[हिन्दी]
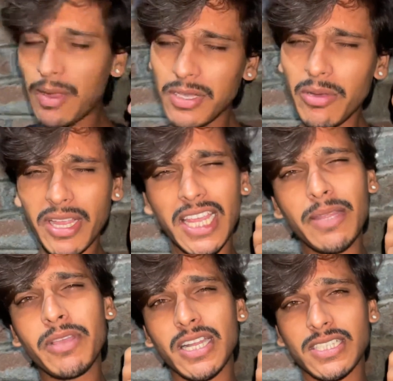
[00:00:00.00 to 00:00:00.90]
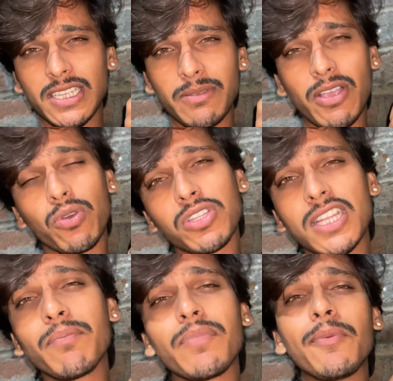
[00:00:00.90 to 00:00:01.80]
मतलब अकेले भी कर सकते हैं भाई खुद के
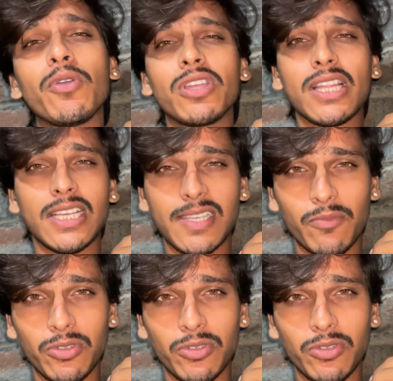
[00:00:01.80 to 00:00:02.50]
दम पे भी हो जाता है सब